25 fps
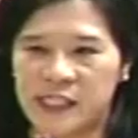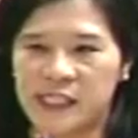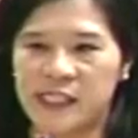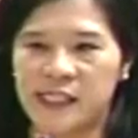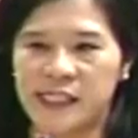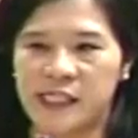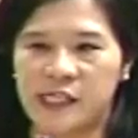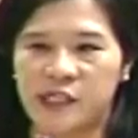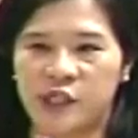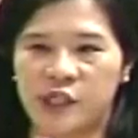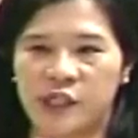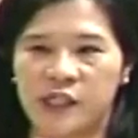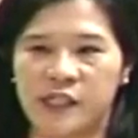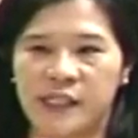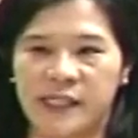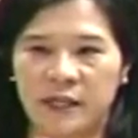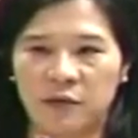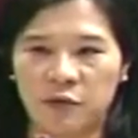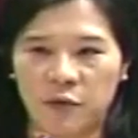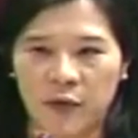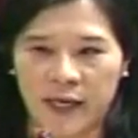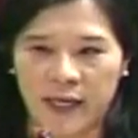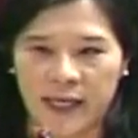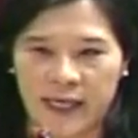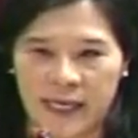席其实
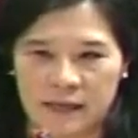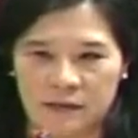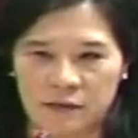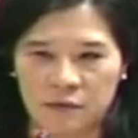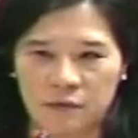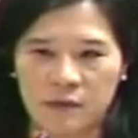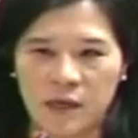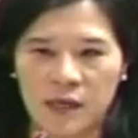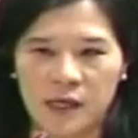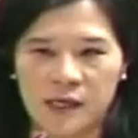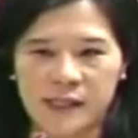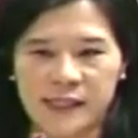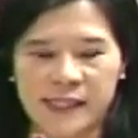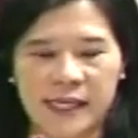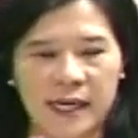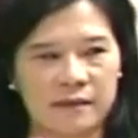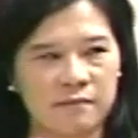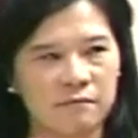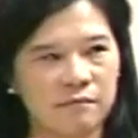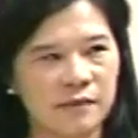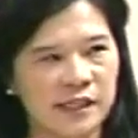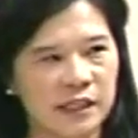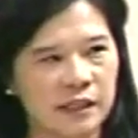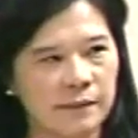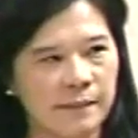针对跟
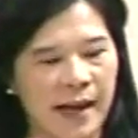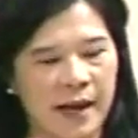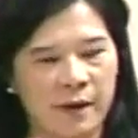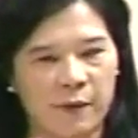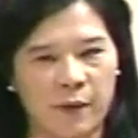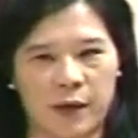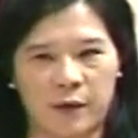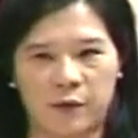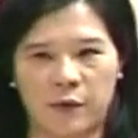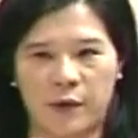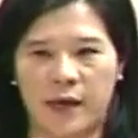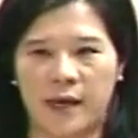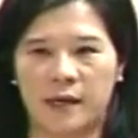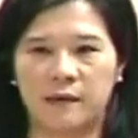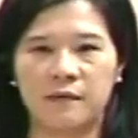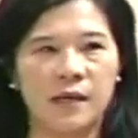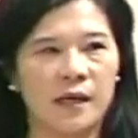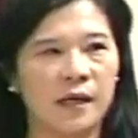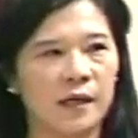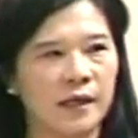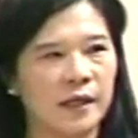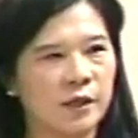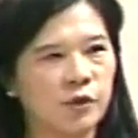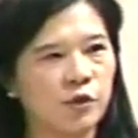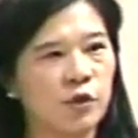陈其迈委员、
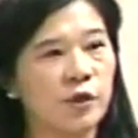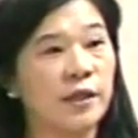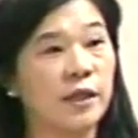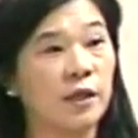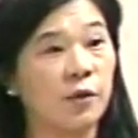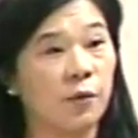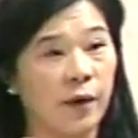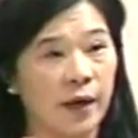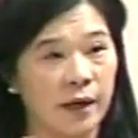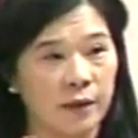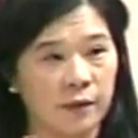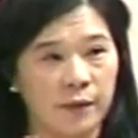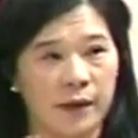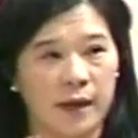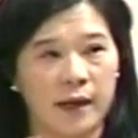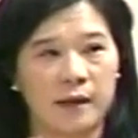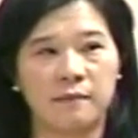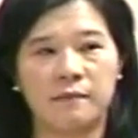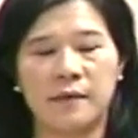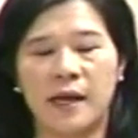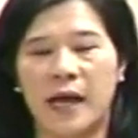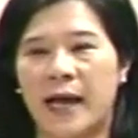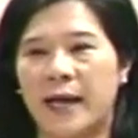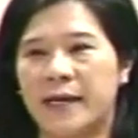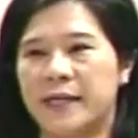李俊毅委
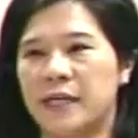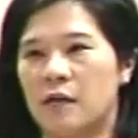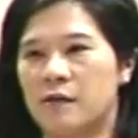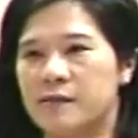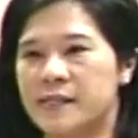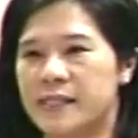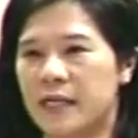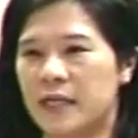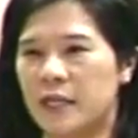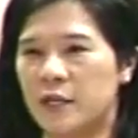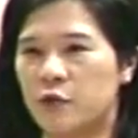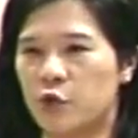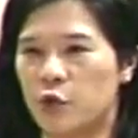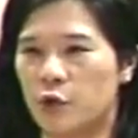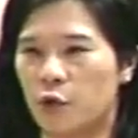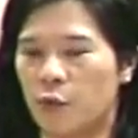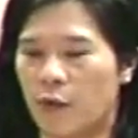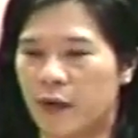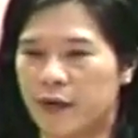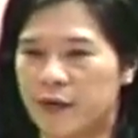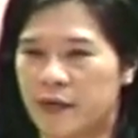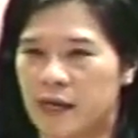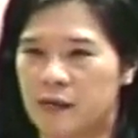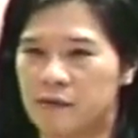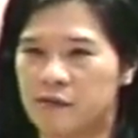员还有郑丽君
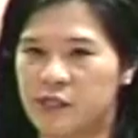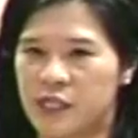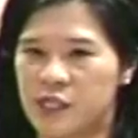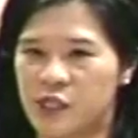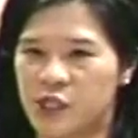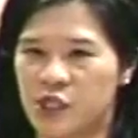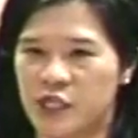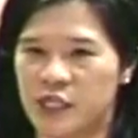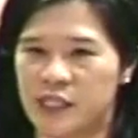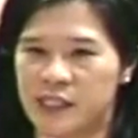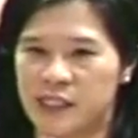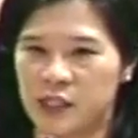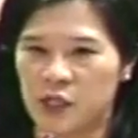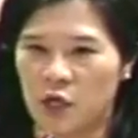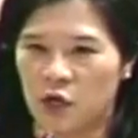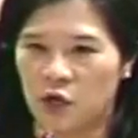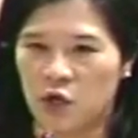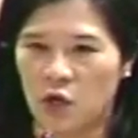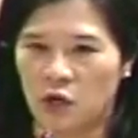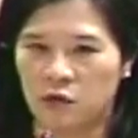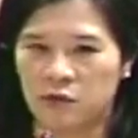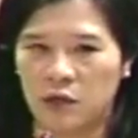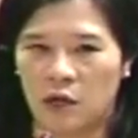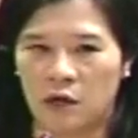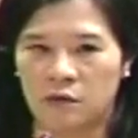委员，其实已经有
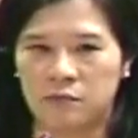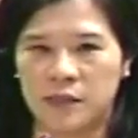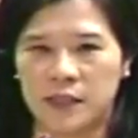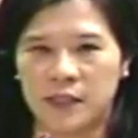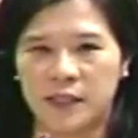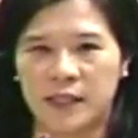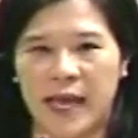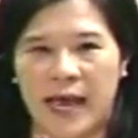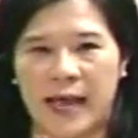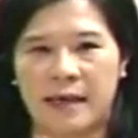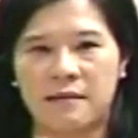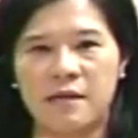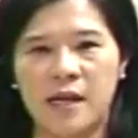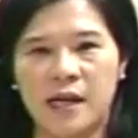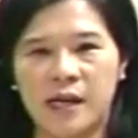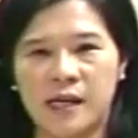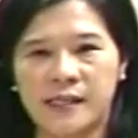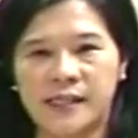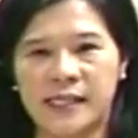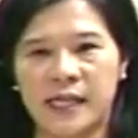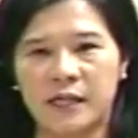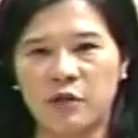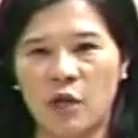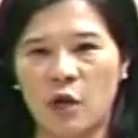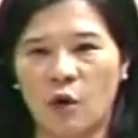共同提案，
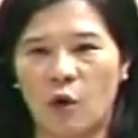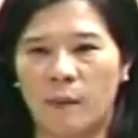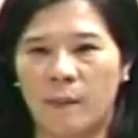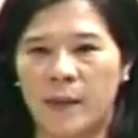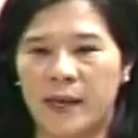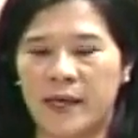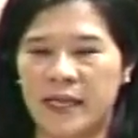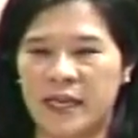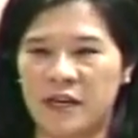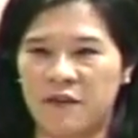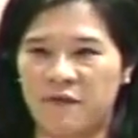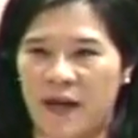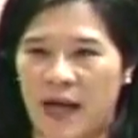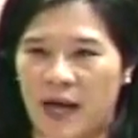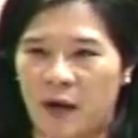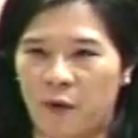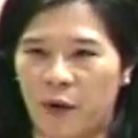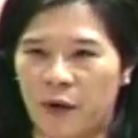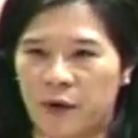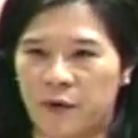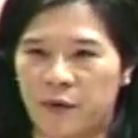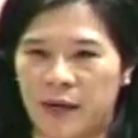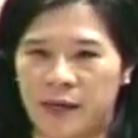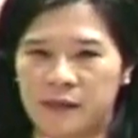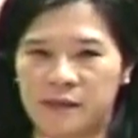针对我们立法
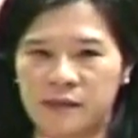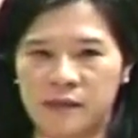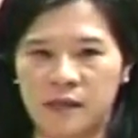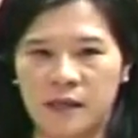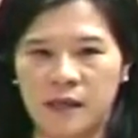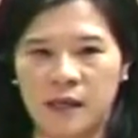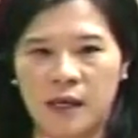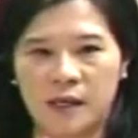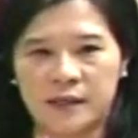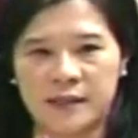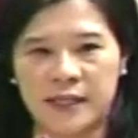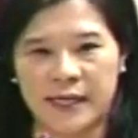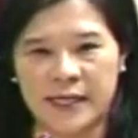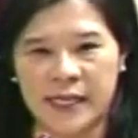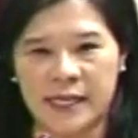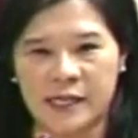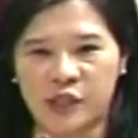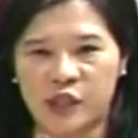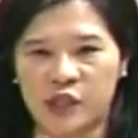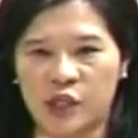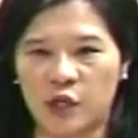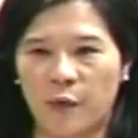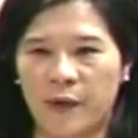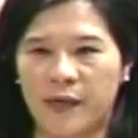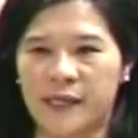委员的议
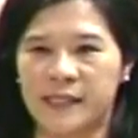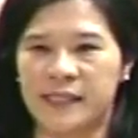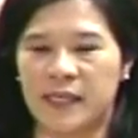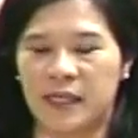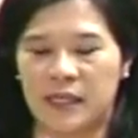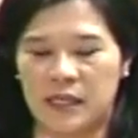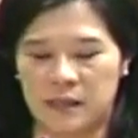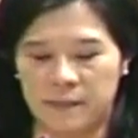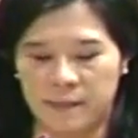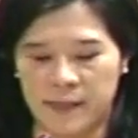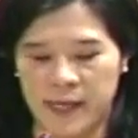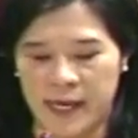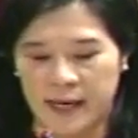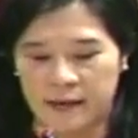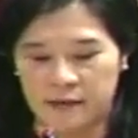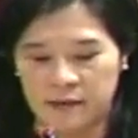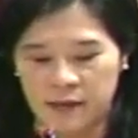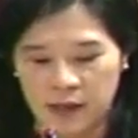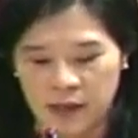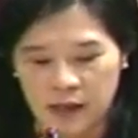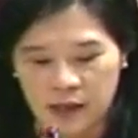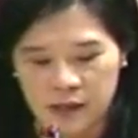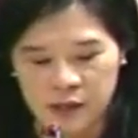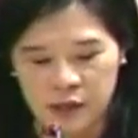事规则里面。